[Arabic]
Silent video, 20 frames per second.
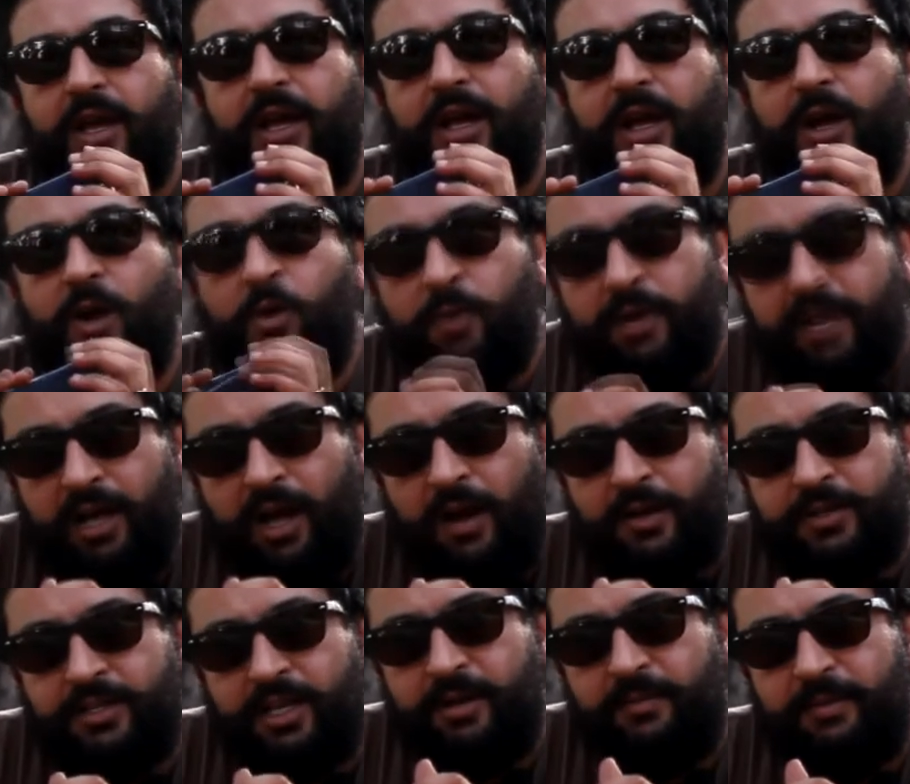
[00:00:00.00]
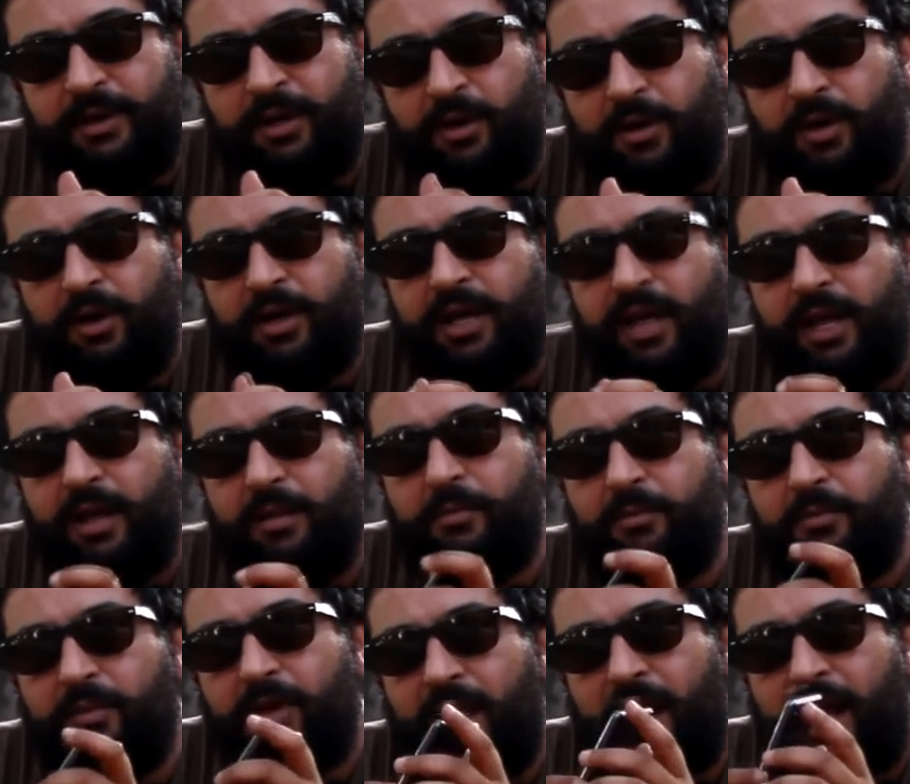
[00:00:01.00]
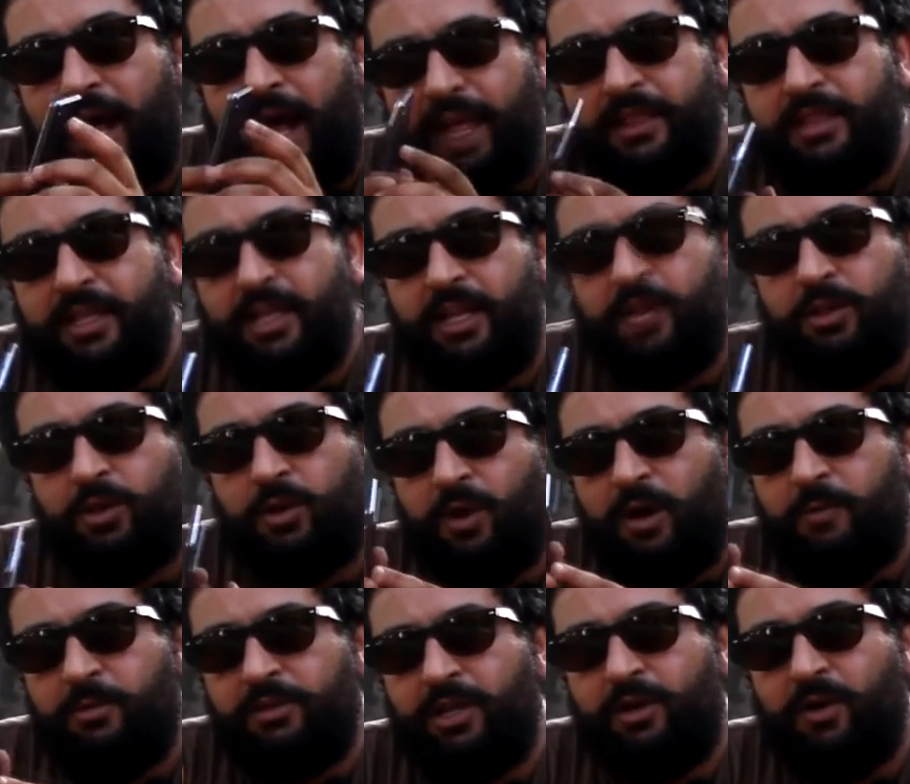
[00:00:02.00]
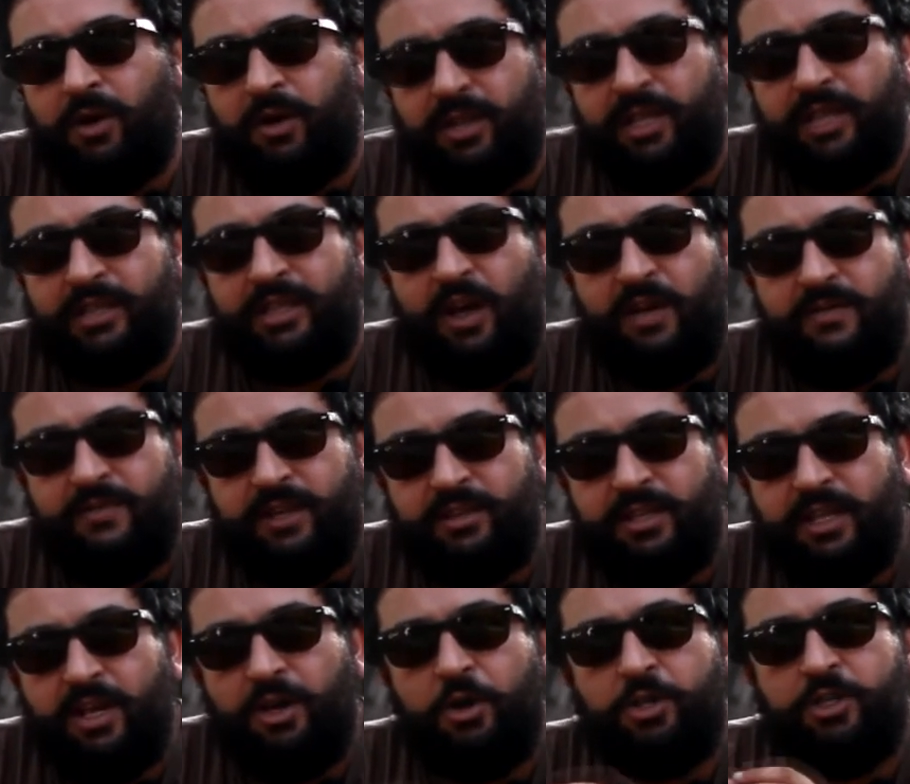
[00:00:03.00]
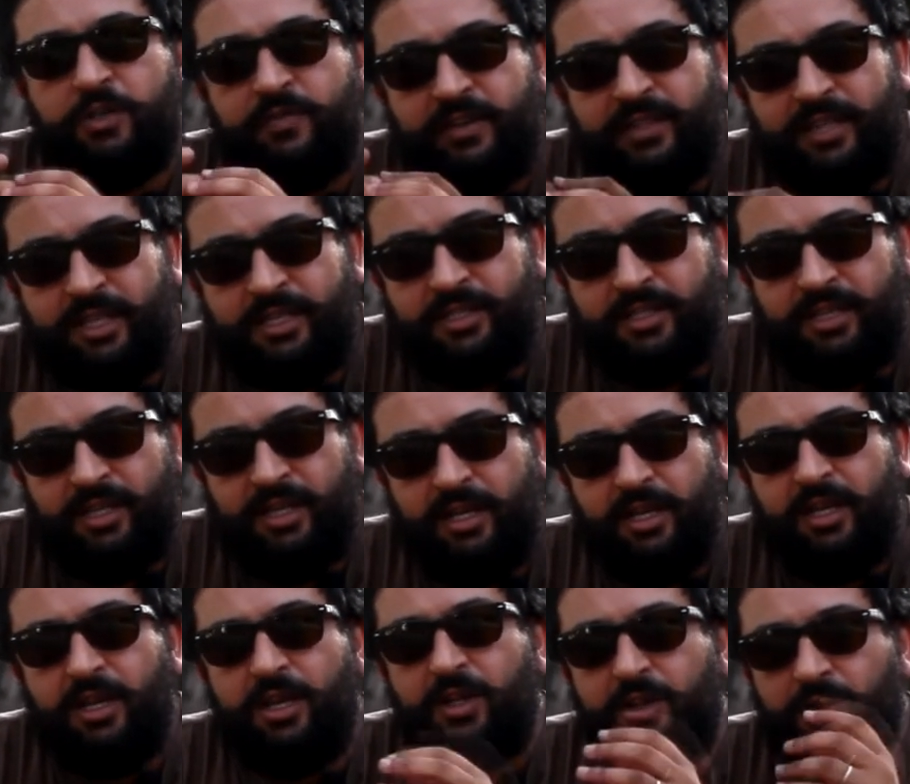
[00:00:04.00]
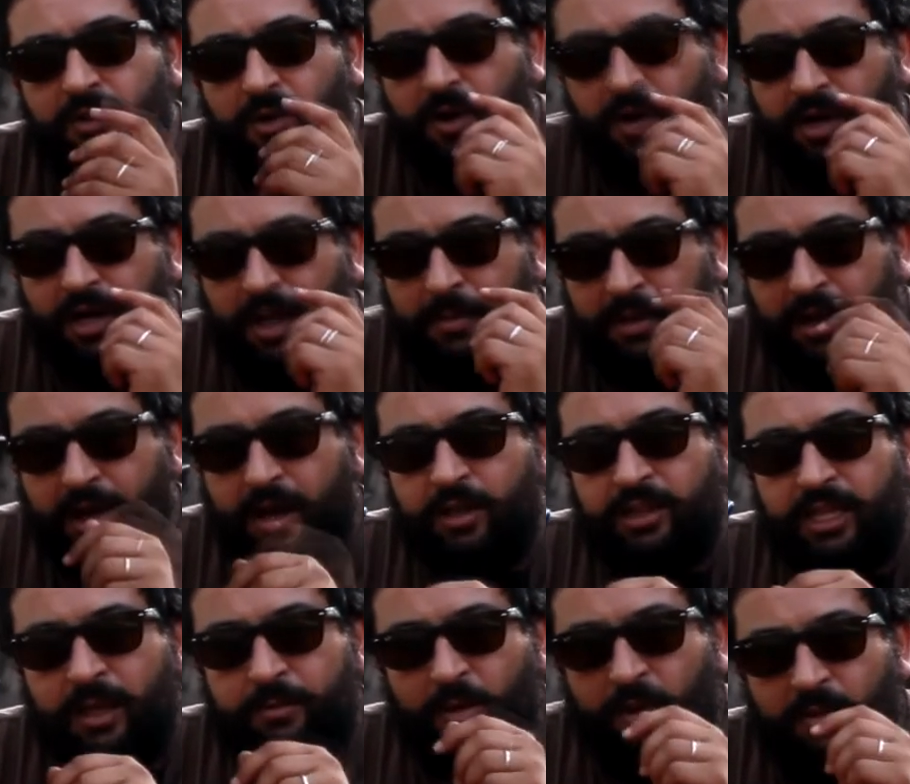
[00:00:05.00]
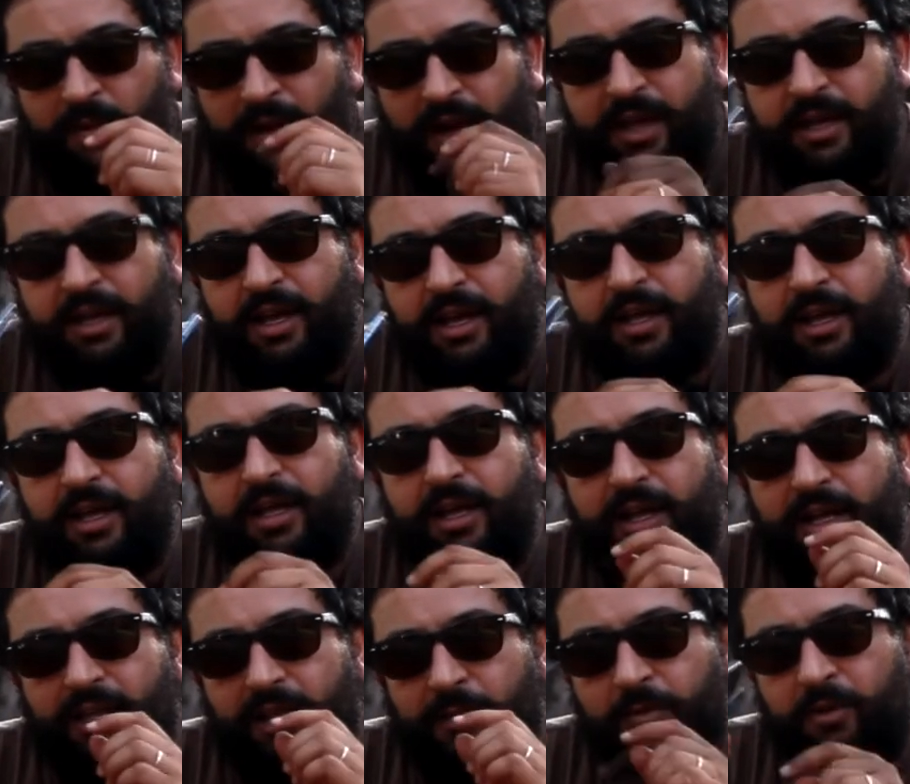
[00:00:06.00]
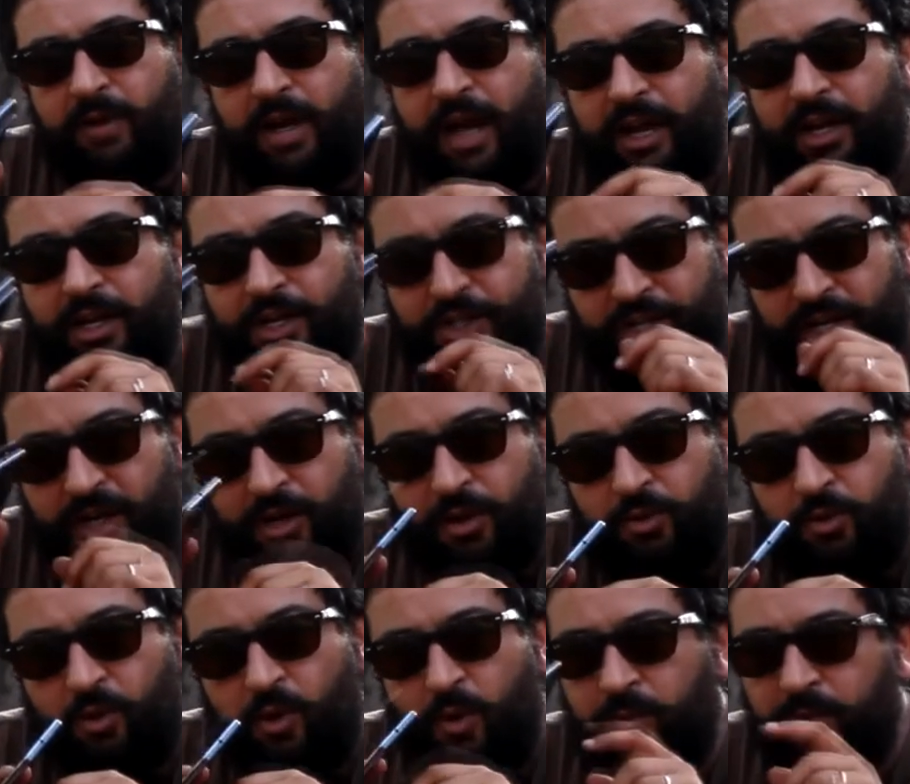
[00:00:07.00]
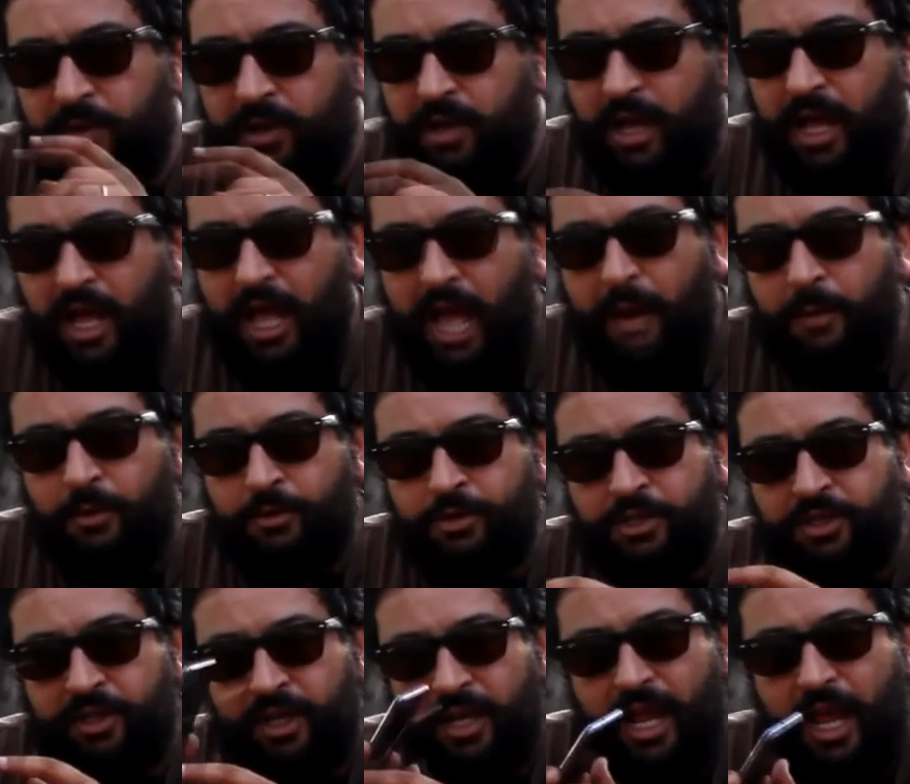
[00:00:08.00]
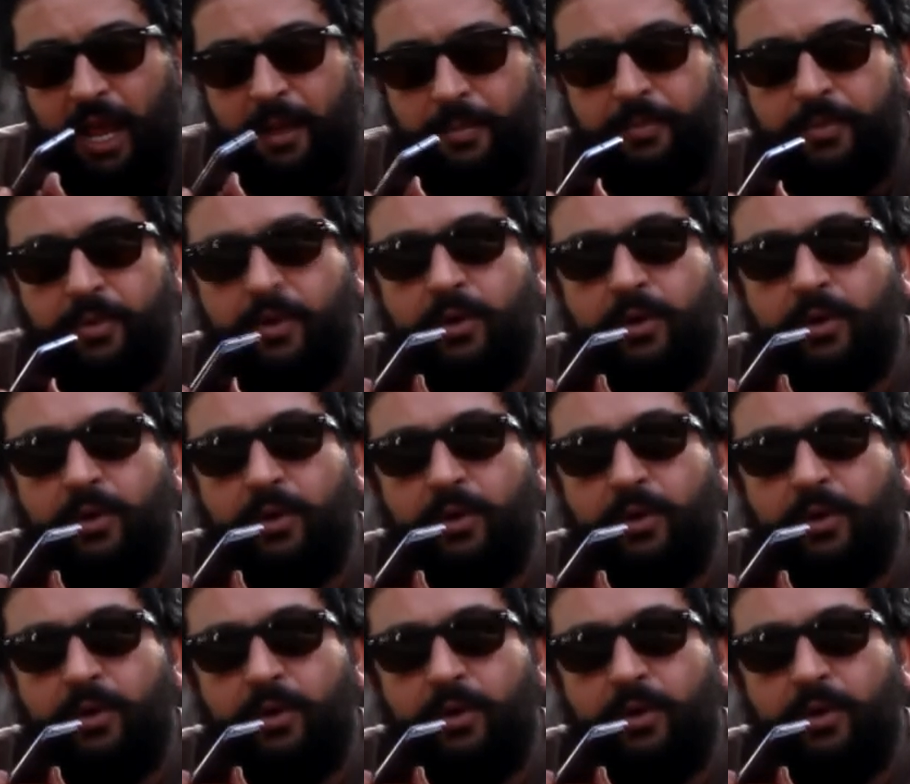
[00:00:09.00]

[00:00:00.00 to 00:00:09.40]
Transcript: آه، وبين قوسين مره اخرى عندي تروا موديل اخرين تاع ليبرتيك كو جي تيستي دونك بقاو تبعوا معايا تابعونا على الشانل اليوتيوب اعملوا سبسكرايب